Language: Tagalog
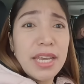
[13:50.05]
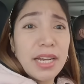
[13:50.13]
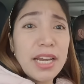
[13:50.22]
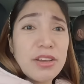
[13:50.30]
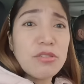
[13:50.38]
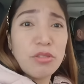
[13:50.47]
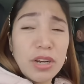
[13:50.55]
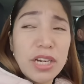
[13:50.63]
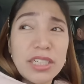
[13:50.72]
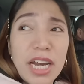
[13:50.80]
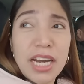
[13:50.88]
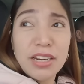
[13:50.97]
Ngayon ko
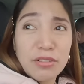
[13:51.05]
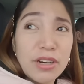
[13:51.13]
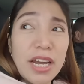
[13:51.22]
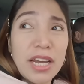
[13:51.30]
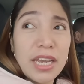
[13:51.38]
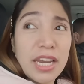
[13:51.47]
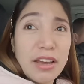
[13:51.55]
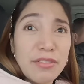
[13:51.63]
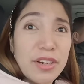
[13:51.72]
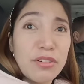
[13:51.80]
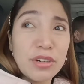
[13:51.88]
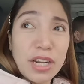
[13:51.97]
lang na ano na
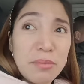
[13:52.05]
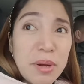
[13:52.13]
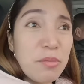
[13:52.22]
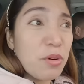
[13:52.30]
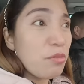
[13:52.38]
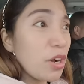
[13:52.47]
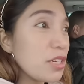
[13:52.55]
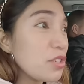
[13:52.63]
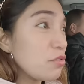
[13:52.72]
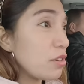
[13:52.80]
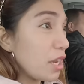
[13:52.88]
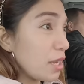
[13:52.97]
11 o'clock magbubukas
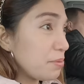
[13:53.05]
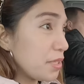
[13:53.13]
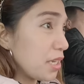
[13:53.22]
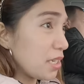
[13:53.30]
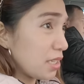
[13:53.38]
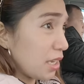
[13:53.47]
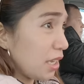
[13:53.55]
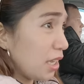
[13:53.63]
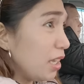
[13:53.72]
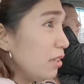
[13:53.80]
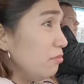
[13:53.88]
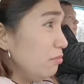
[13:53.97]
yung KFC kasi
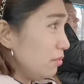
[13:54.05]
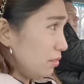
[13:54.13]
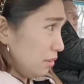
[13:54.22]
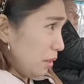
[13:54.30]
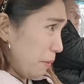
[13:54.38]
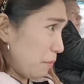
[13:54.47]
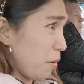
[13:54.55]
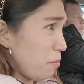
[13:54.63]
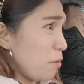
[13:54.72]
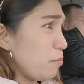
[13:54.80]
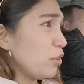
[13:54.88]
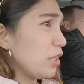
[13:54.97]
pag
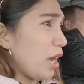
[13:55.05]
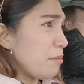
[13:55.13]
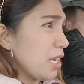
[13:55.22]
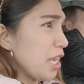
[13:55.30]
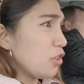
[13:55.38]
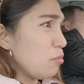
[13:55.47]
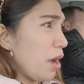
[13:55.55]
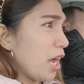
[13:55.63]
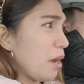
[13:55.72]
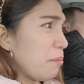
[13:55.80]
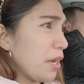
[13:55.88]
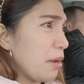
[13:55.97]
pumapunta kami dito,
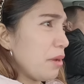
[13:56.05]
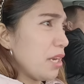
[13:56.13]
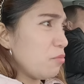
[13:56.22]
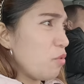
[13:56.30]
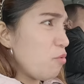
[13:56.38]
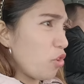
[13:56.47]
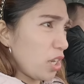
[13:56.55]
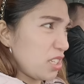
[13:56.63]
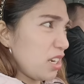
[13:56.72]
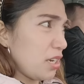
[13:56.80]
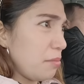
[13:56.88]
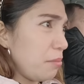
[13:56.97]
maaga pa naman nagbubukas
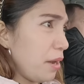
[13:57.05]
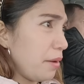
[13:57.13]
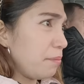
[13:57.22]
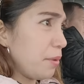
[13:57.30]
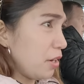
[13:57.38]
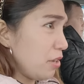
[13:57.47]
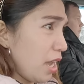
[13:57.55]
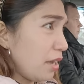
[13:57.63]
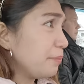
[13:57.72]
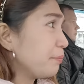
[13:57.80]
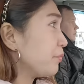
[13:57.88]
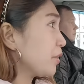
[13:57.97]
na, 'di ba? Pero yeah,
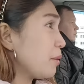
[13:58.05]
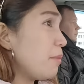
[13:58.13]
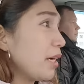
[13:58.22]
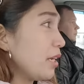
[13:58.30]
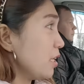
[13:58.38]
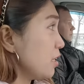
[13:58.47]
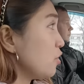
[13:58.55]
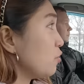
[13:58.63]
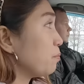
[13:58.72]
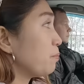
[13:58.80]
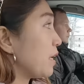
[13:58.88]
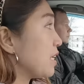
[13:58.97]
baka yan
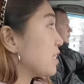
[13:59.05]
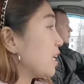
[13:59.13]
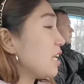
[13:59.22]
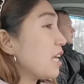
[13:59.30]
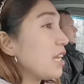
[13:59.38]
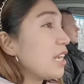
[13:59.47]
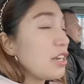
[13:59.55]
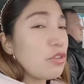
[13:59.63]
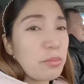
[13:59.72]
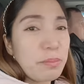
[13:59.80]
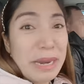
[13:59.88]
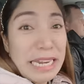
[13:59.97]
yung palisiya nila
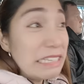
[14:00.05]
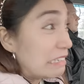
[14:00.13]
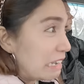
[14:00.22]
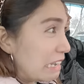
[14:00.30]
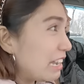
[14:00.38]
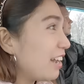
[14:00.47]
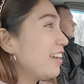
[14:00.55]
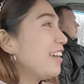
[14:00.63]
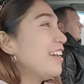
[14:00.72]
doon, palisiya.